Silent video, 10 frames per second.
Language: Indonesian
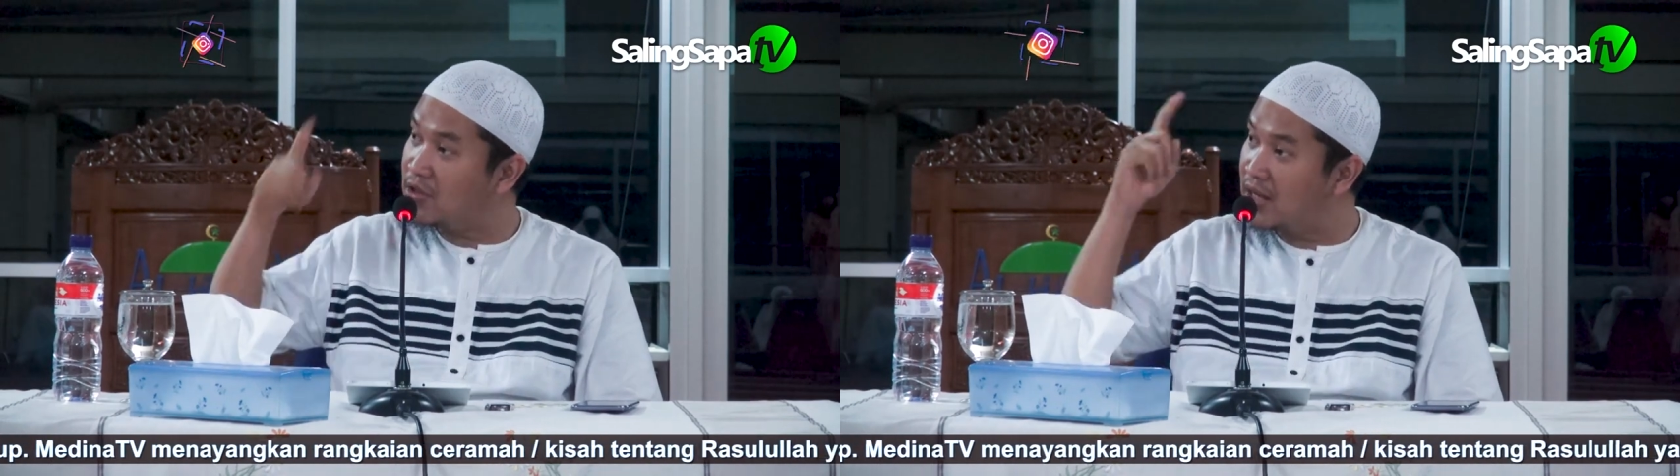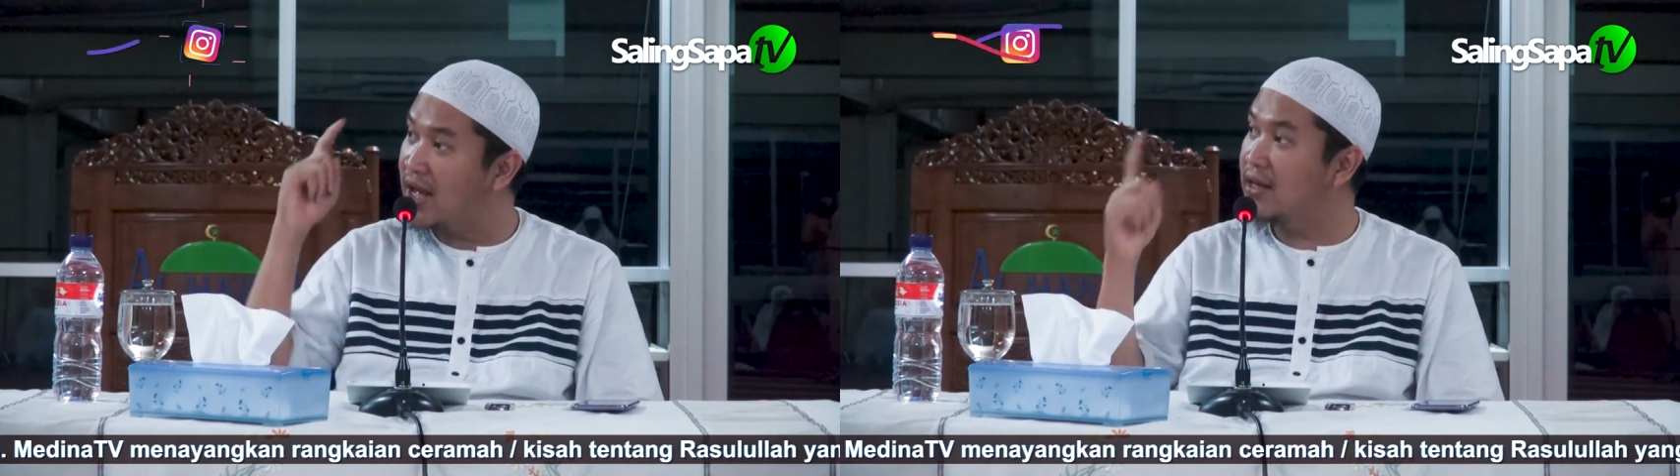
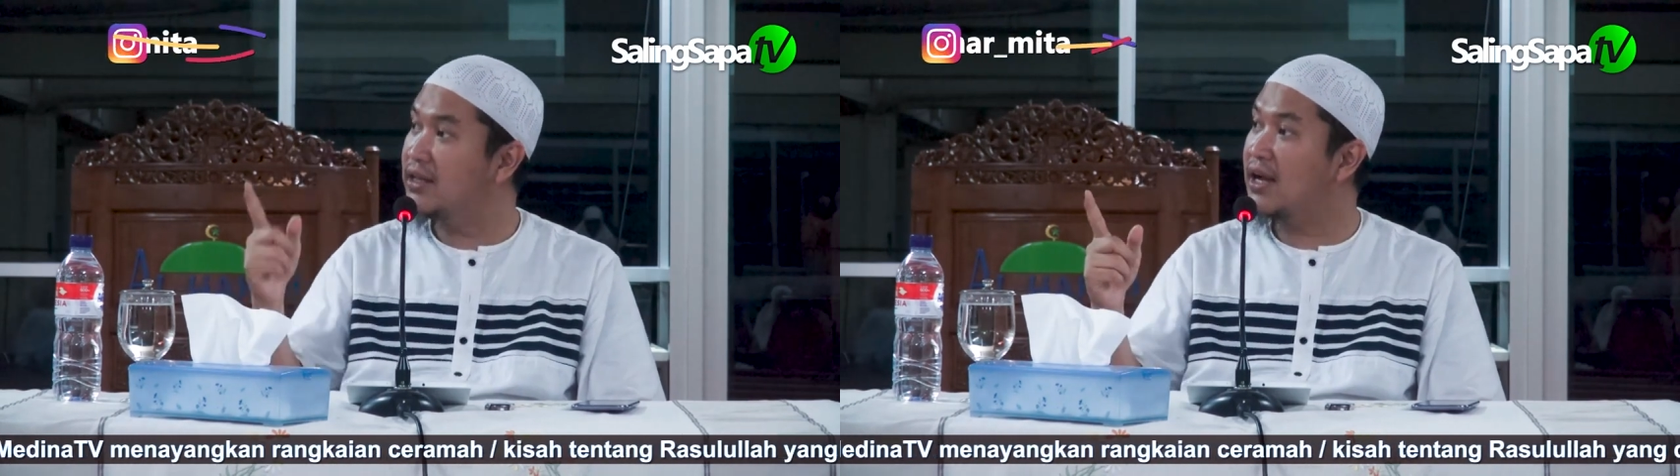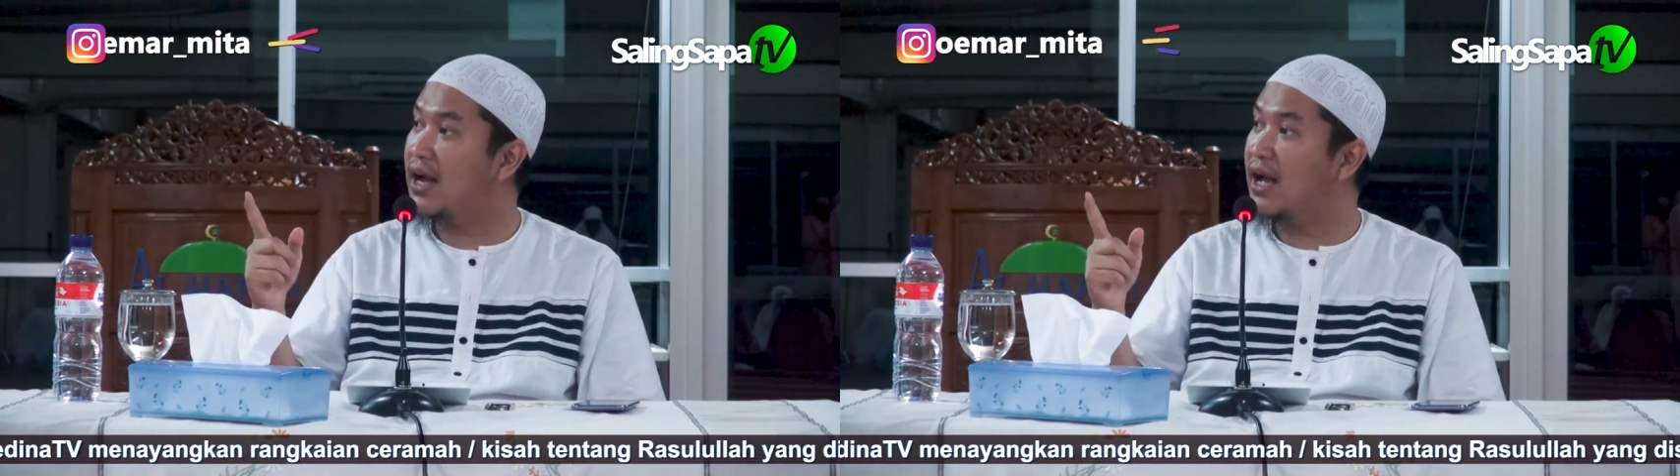sore
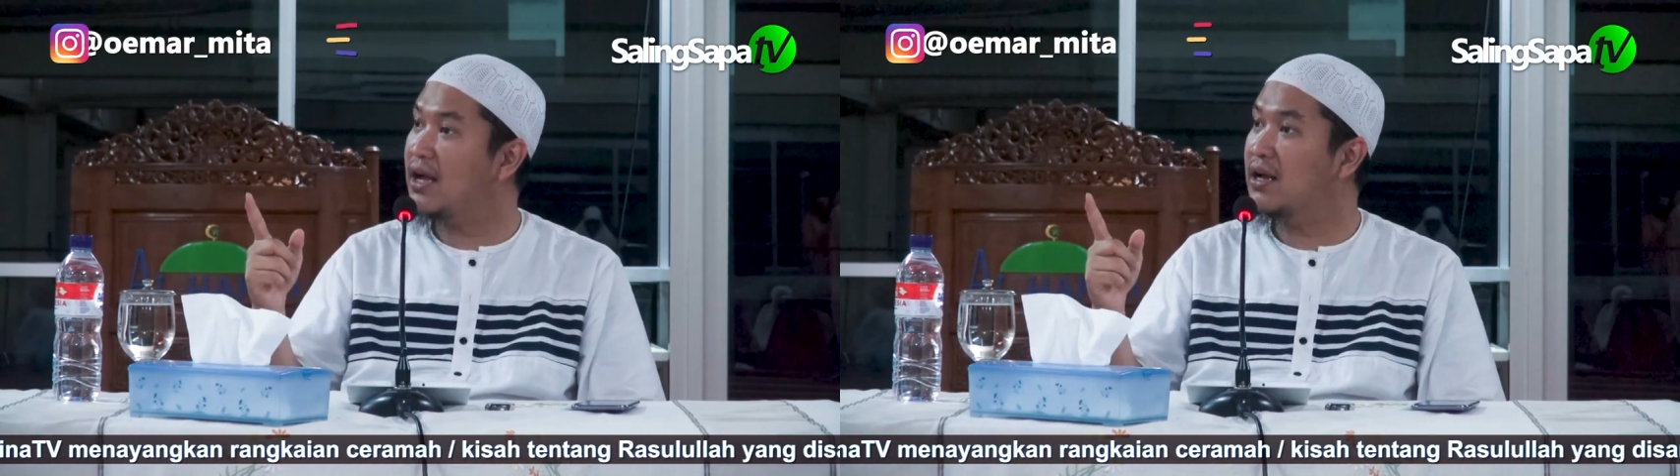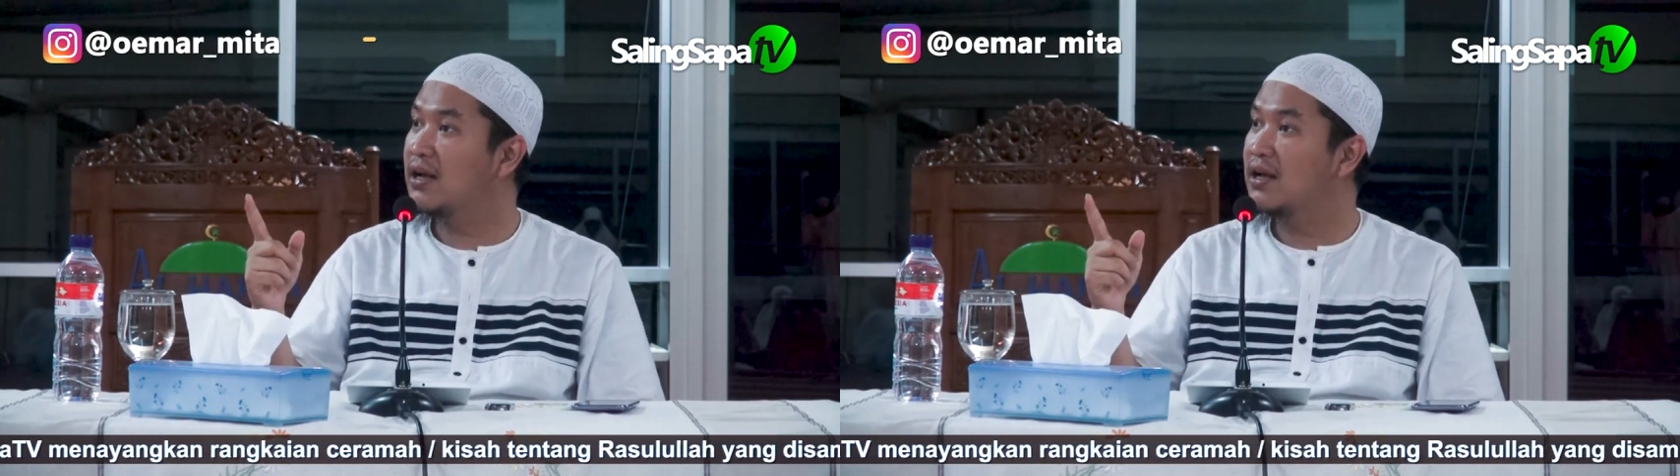harinya ka?
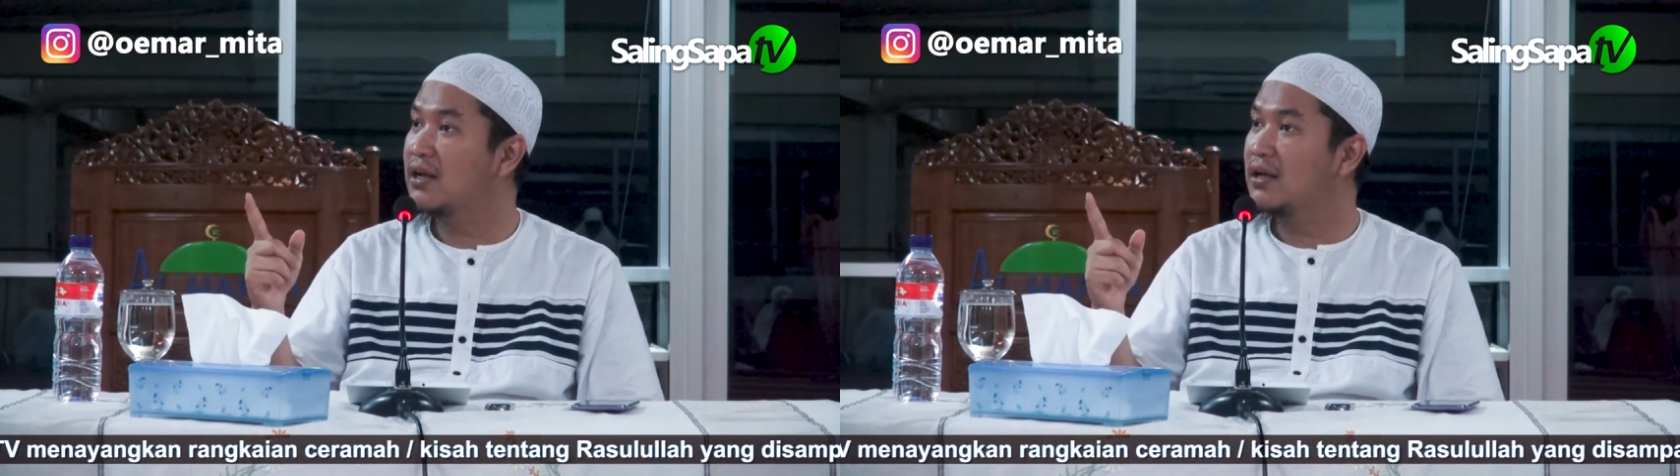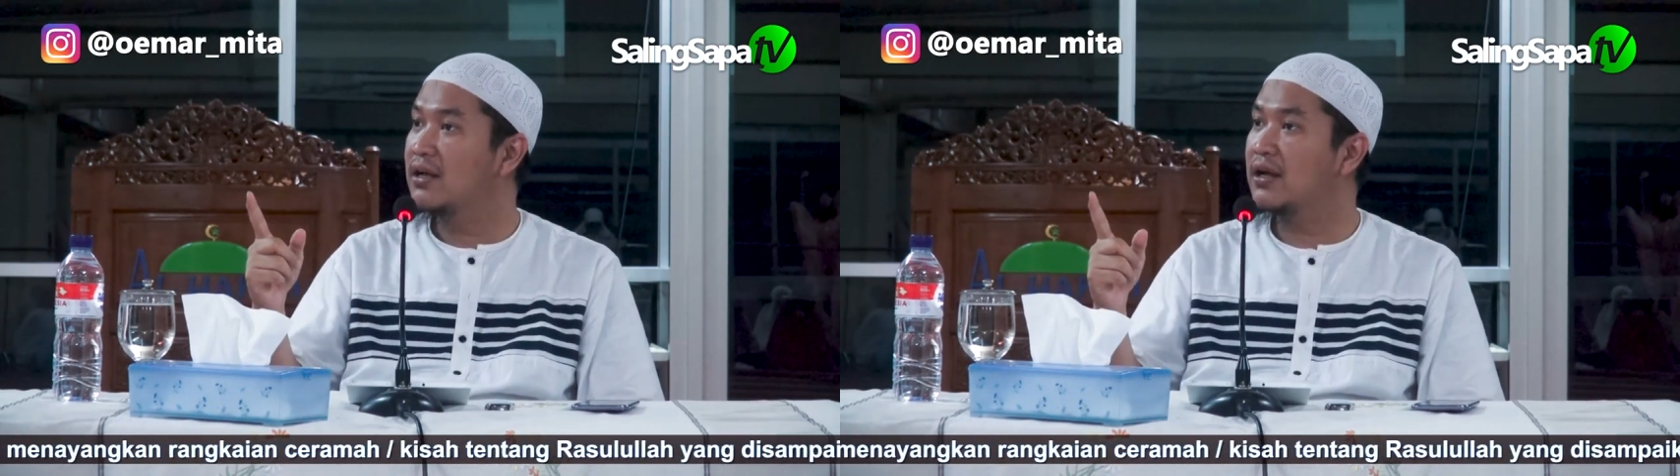
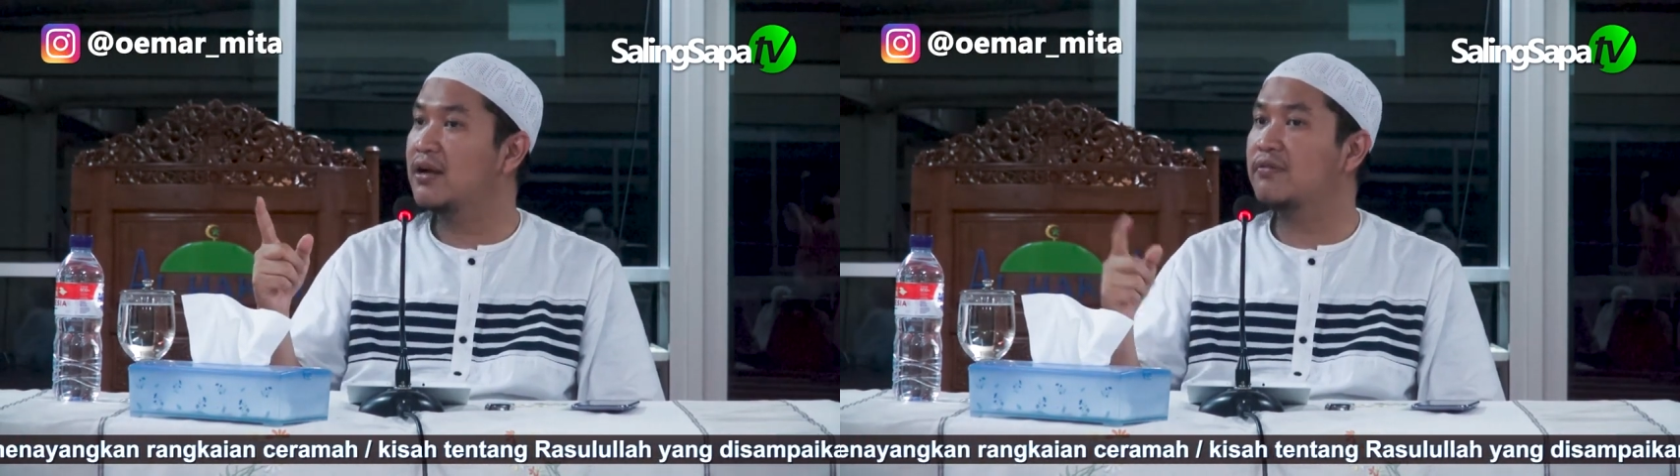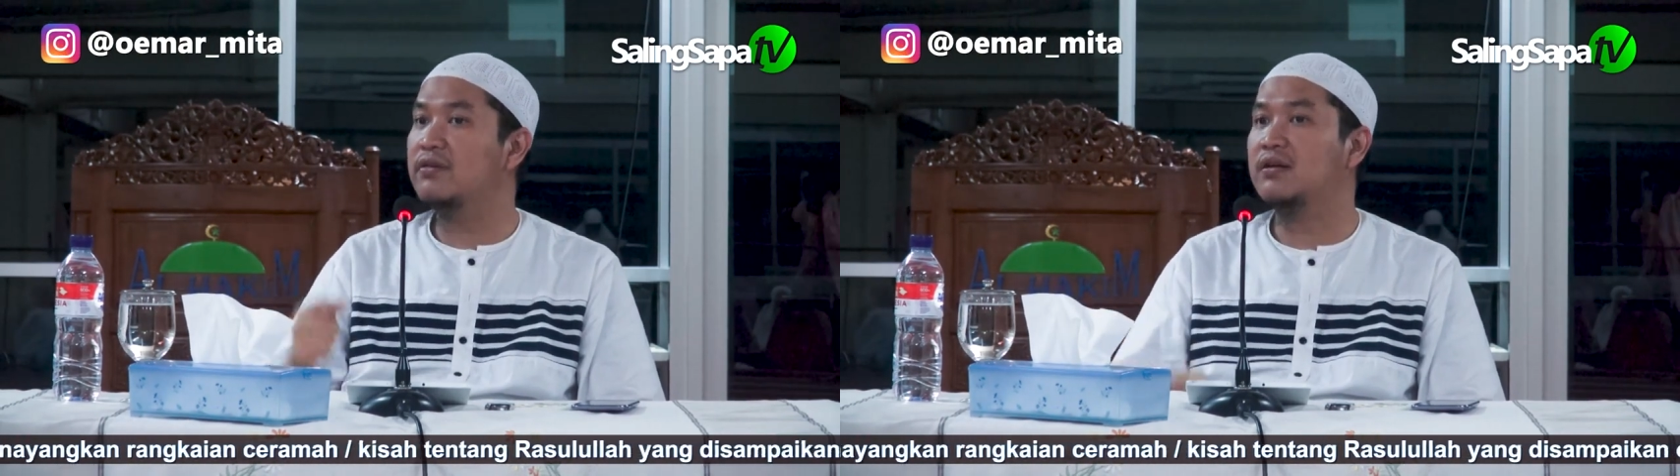
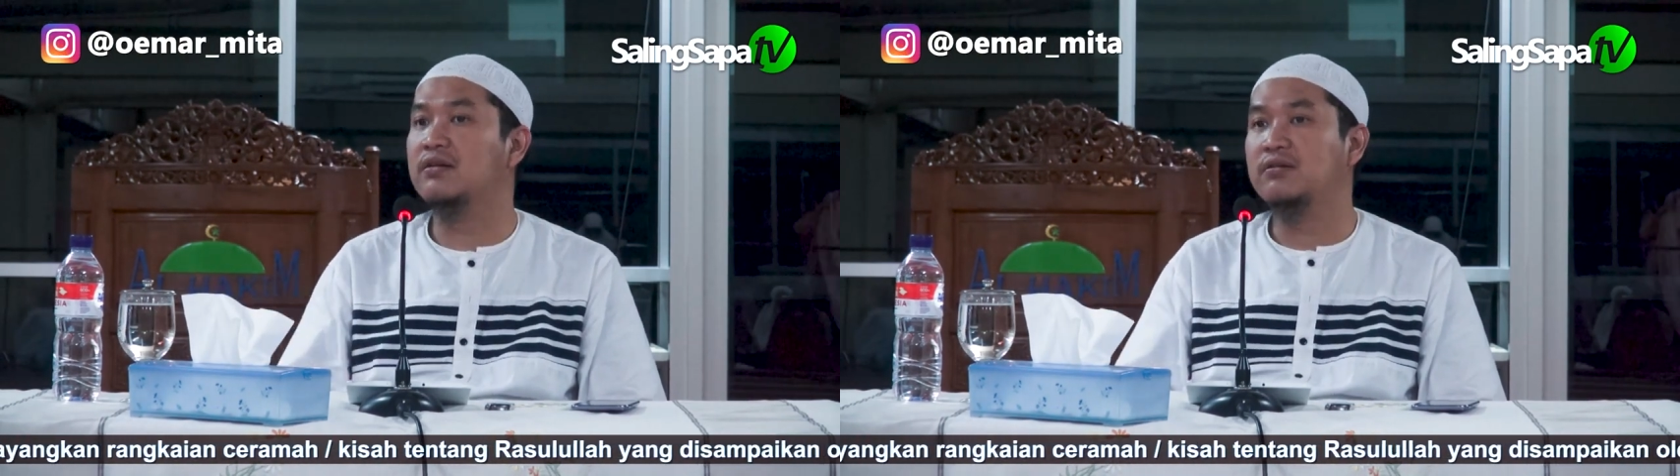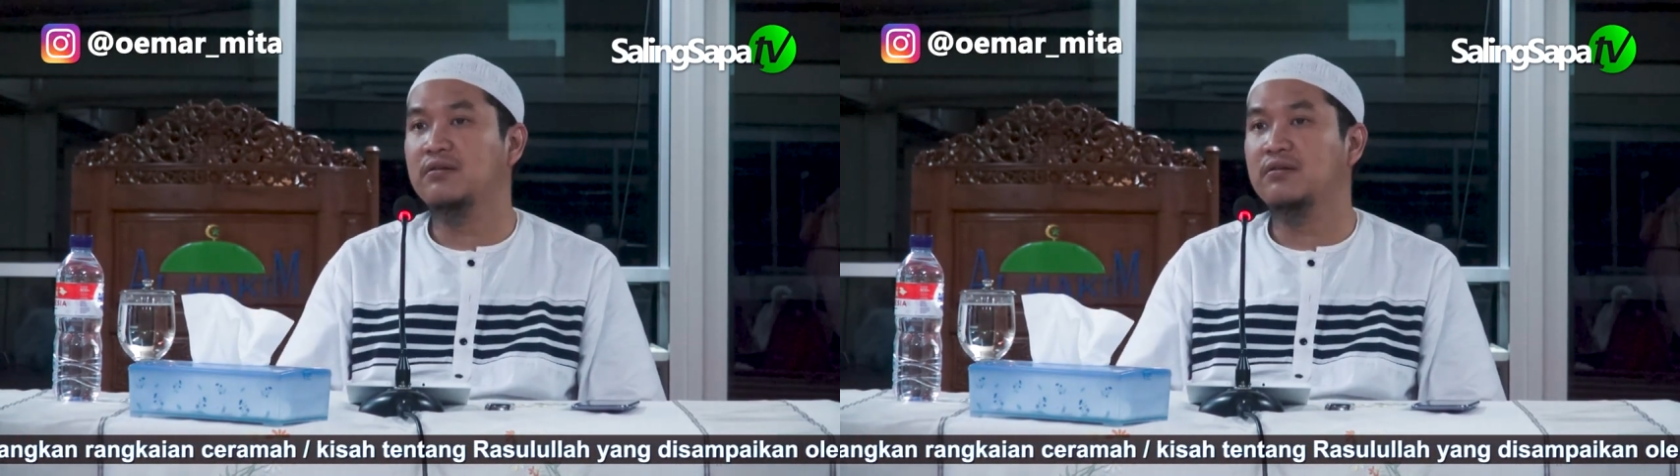kafir.